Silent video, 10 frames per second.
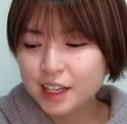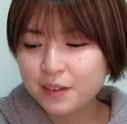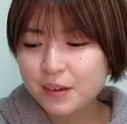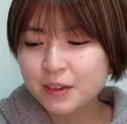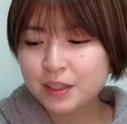
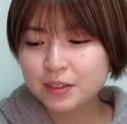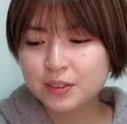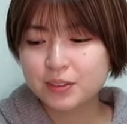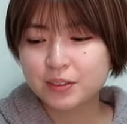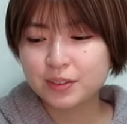髪を切る
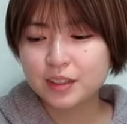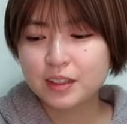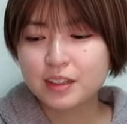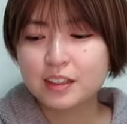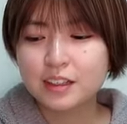ちょっと
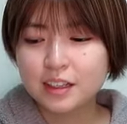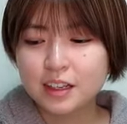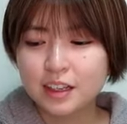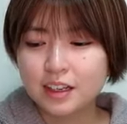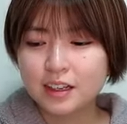
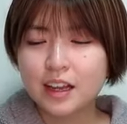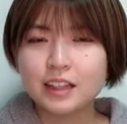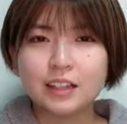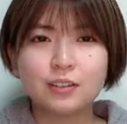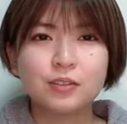な
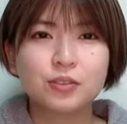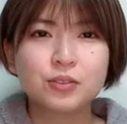んだろう